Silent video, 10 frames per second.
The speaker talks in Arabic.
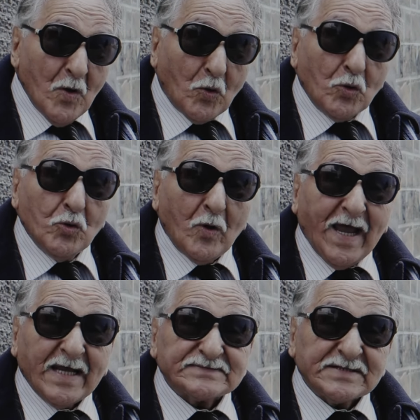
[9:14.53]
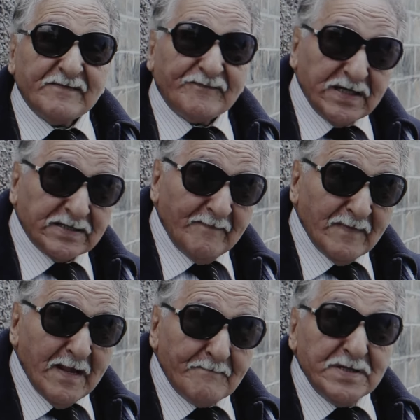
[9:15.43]
كل خيط فيك
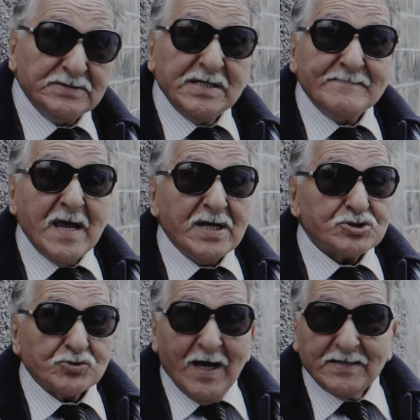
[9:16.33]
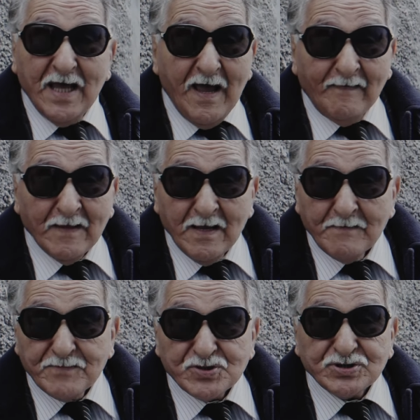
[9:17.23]
من دماء الشهداء
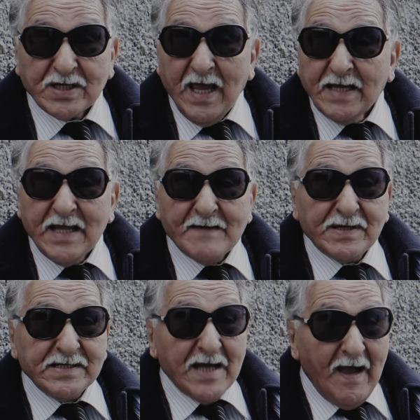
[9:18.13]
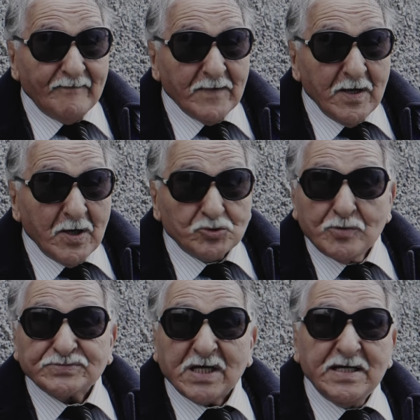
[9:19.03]
من جراح الأبرياء
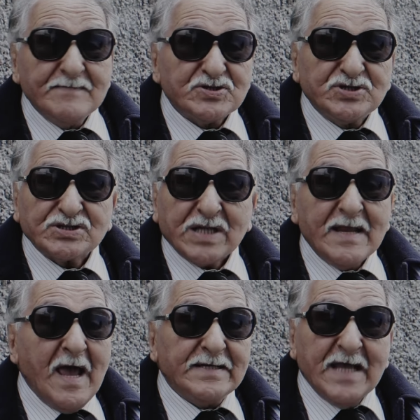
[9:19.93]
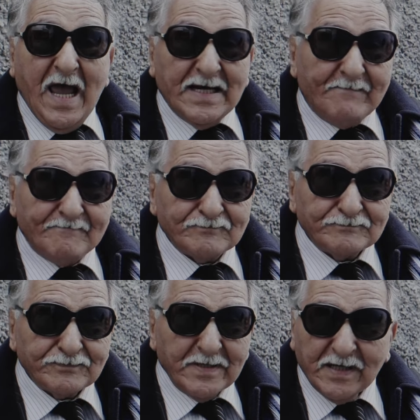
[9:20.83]
دمت للمجد سناء يا عالم
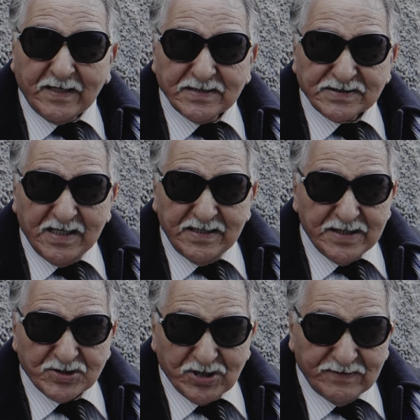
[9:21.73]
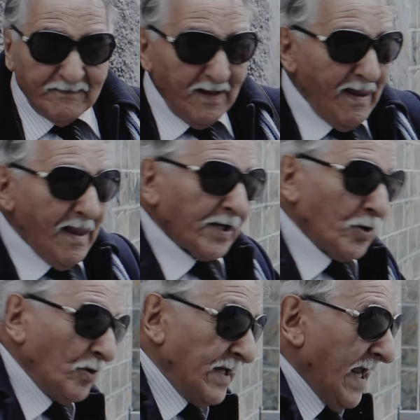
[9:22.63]
هنا كيسالي النشيد
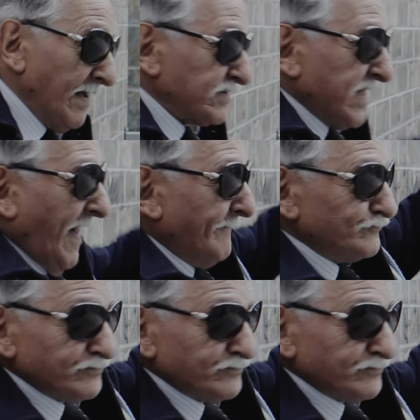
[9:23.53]
كيكون العالم طلع